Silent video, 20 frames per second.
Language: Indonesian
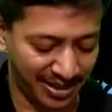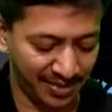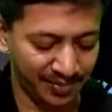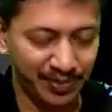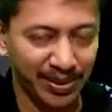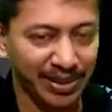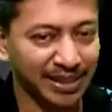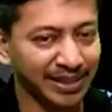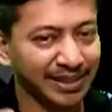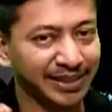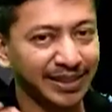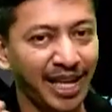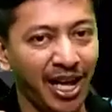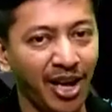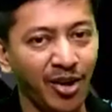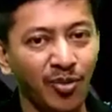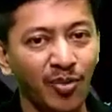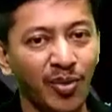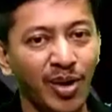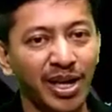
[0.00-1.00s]
dan
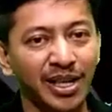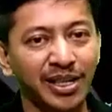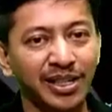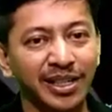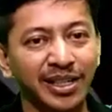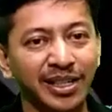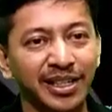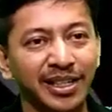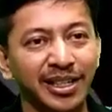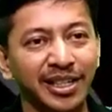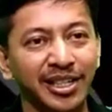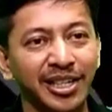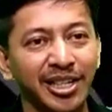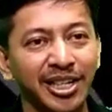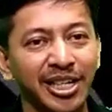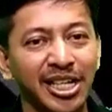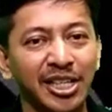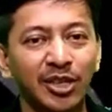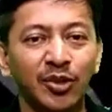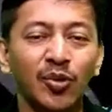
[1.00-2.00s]
pengetahuan
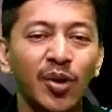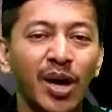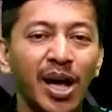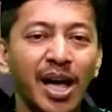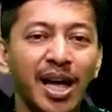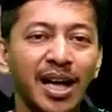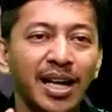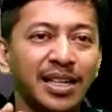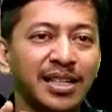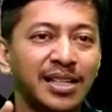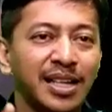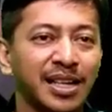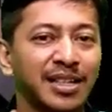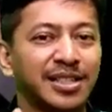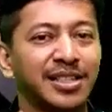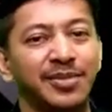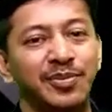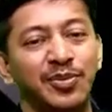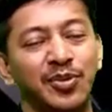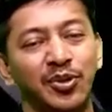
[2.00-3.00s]
itu ada
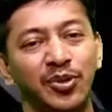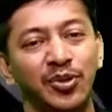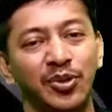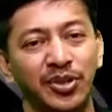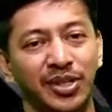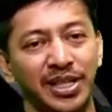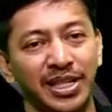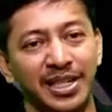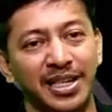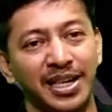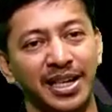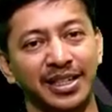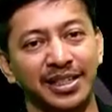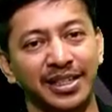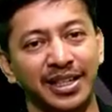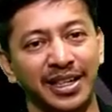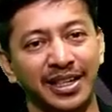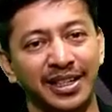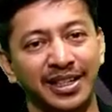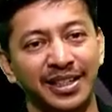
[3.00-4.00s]
di mulut
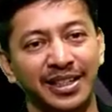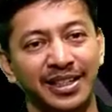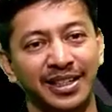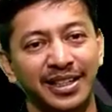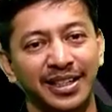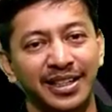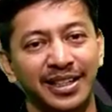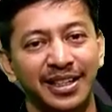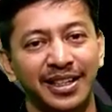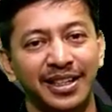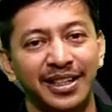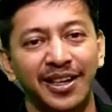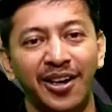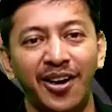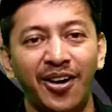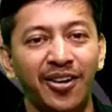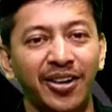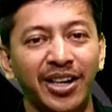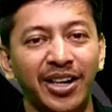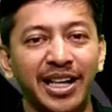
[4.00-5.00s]
lidahnya.
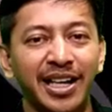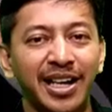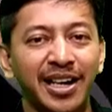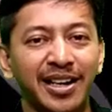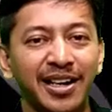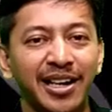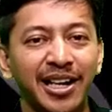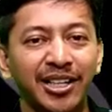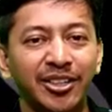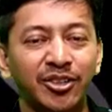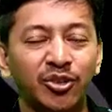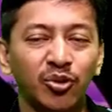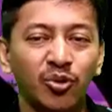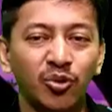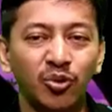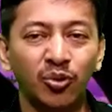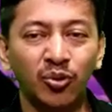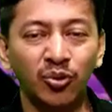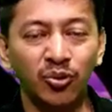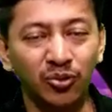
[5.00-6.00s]
Oleh karena itu,
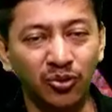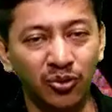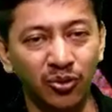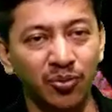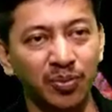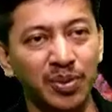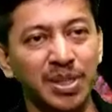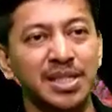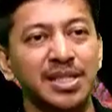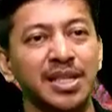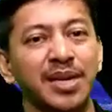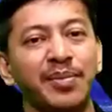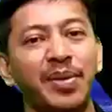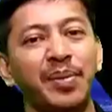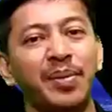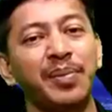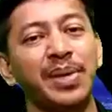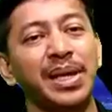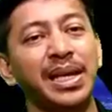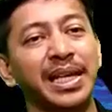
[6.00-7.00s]
untuk bisa
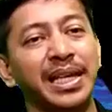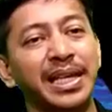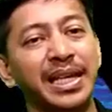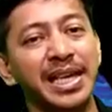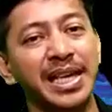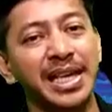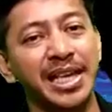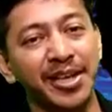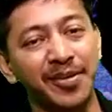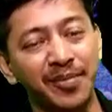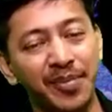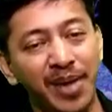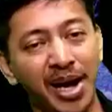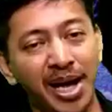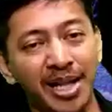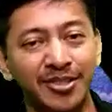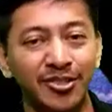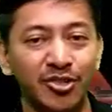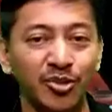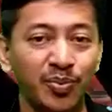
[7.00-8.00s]
memiliki
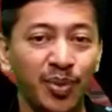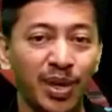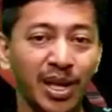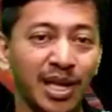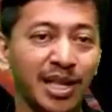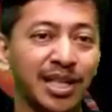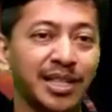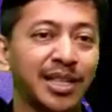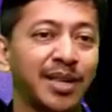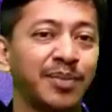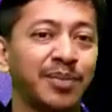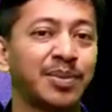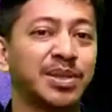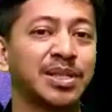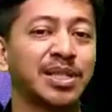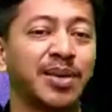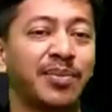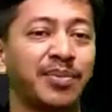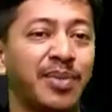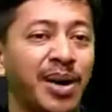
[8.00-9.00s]
hikmat, supaya kita
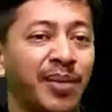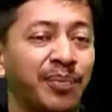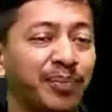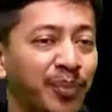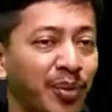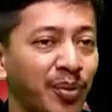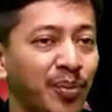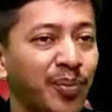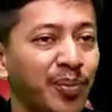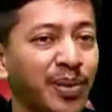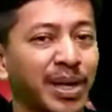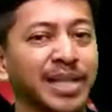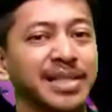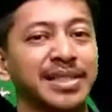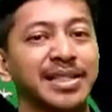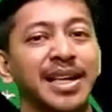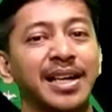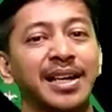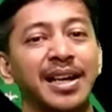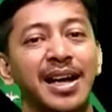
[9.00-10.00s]
bisa mampu
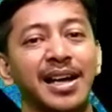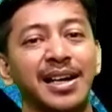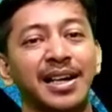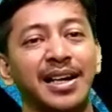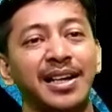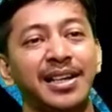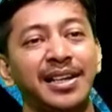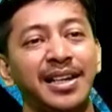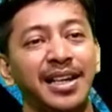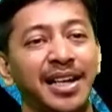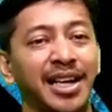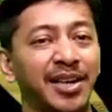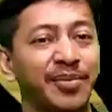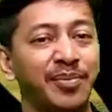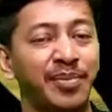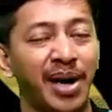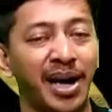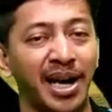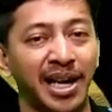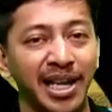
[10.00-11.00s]
merencanakan dengan
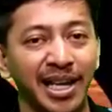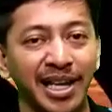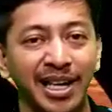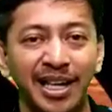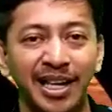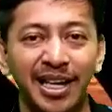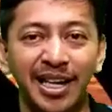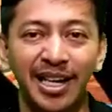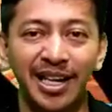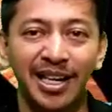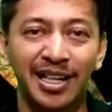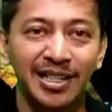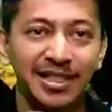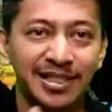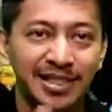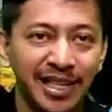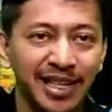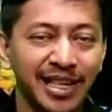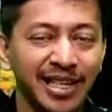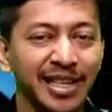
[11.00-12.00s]
baik,
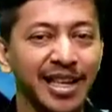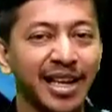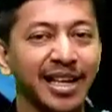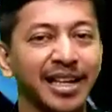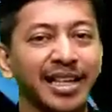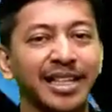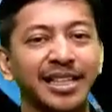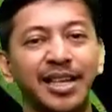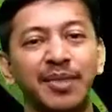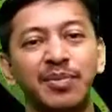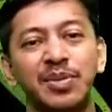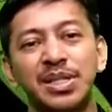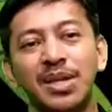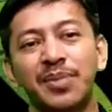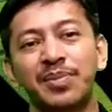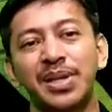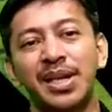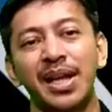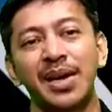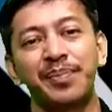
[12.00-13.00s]
sehingga kita bisa
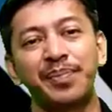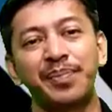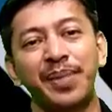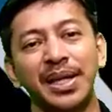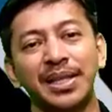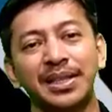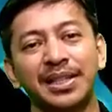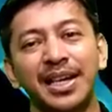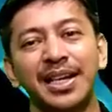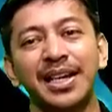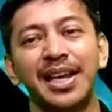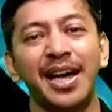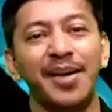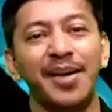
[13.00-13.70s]
mendapatkan